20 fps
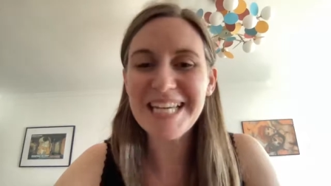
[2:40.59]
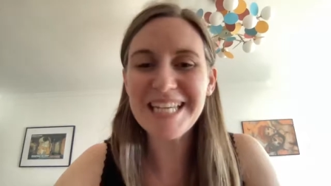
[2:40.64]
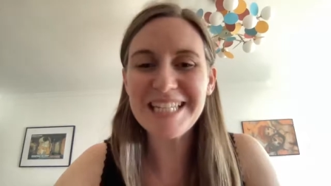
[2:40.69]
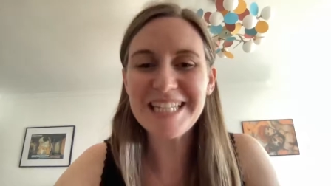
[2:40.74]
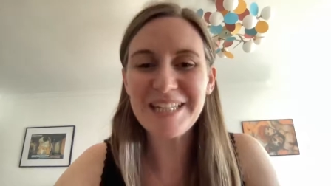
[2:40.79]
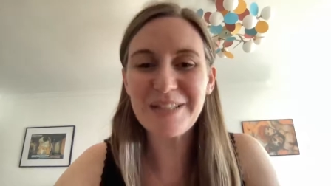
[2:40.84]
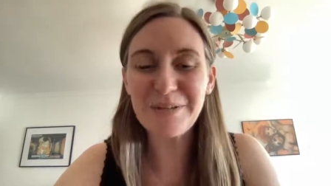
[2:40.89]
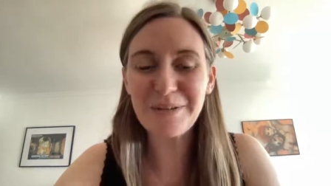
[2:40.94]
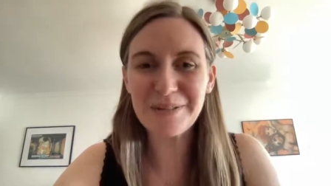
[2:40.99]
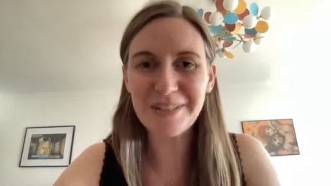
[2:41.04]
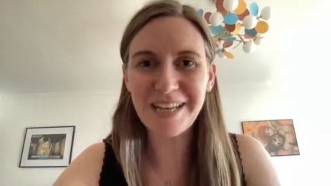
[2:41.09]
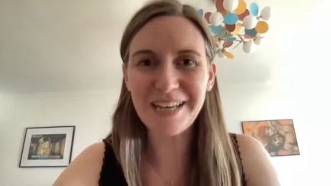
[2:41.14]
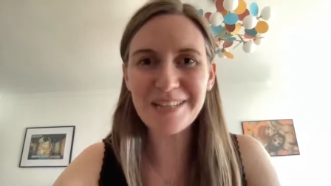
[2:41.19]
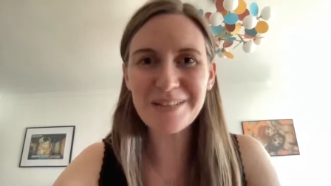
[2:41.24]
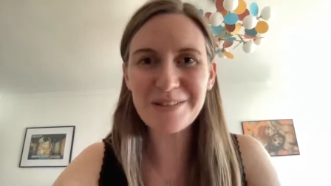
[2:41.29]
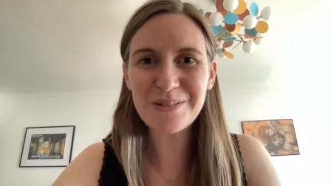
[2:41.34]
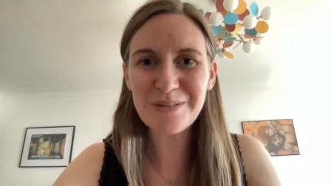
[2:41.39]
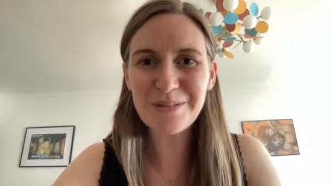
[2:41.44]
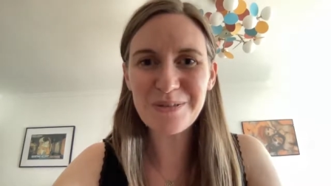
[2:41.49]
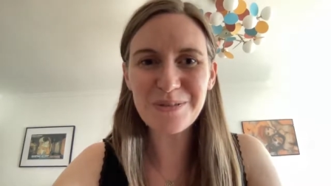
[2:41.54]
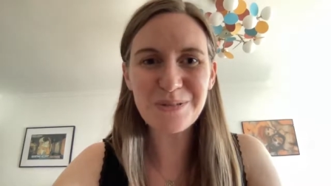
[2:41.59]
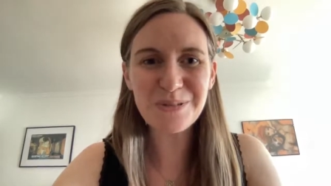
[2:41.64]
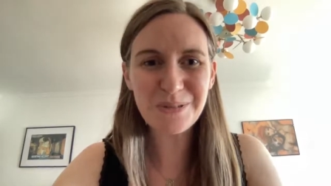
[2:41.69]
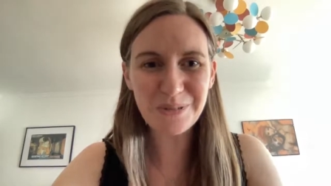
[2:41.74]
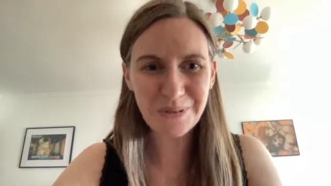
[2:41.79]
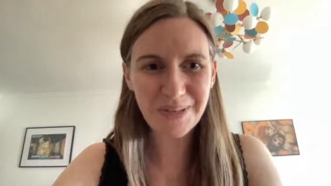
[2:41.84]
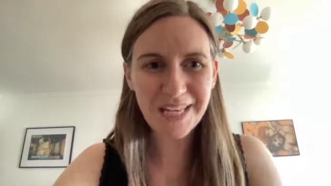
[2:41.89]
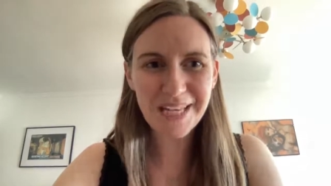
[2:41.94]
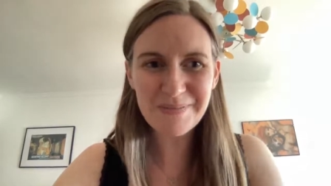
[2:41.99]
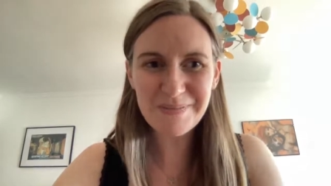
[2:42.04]
c'est en train de se
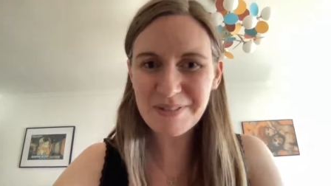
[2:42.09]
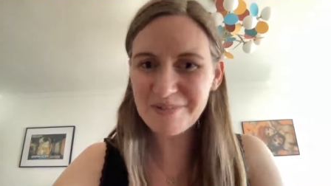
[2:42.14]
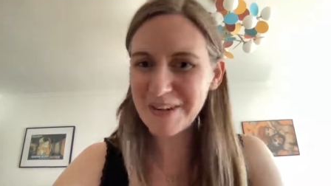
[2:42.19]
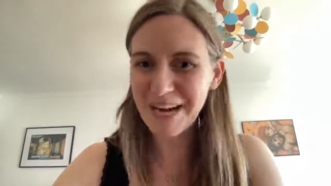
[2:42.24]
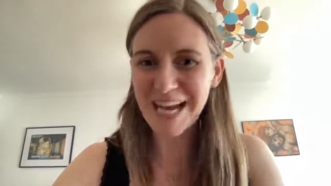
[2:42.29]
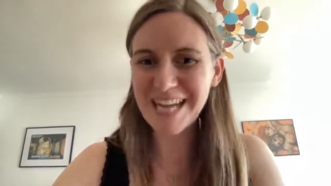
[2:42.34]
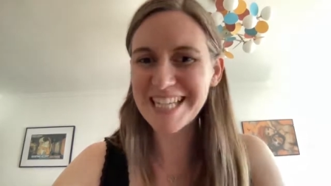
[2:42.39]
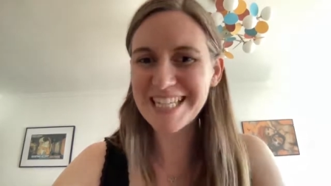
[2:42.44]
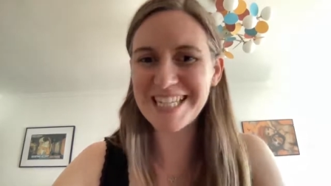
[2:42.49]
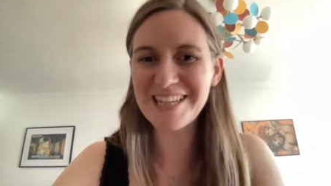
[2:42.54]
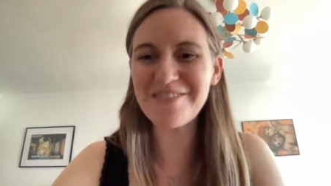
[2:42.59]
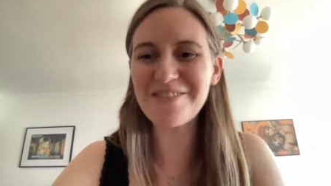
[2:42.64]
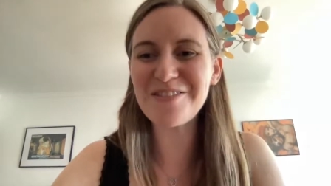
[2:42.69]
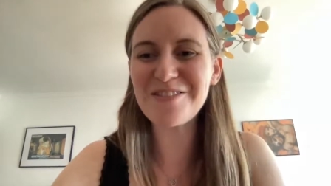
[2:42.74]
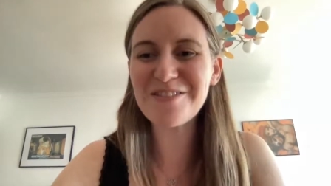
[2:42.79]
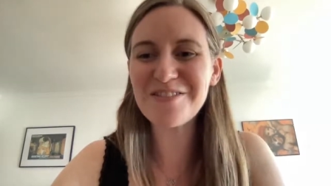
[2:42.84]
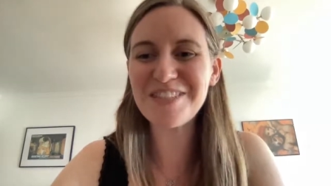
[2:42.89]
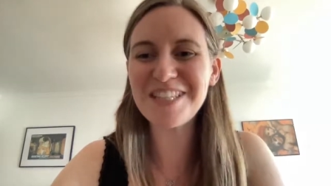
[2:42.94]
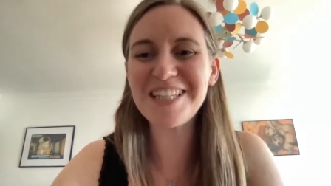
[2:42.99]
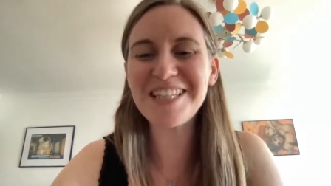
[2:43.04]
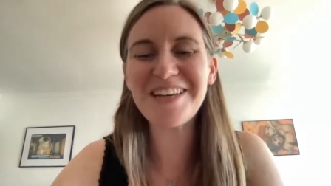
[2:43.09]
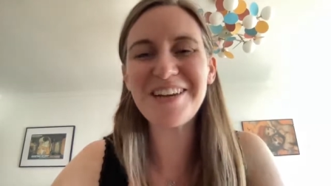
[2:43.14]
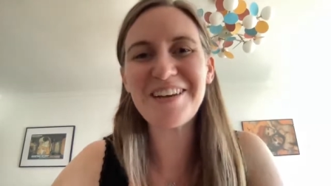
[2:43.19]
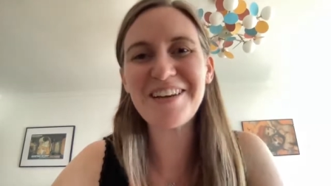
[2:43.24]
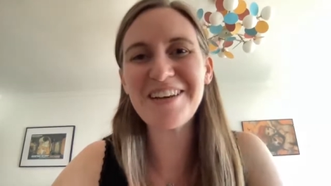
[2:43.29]
construire. Mais voilà, j'avais envie,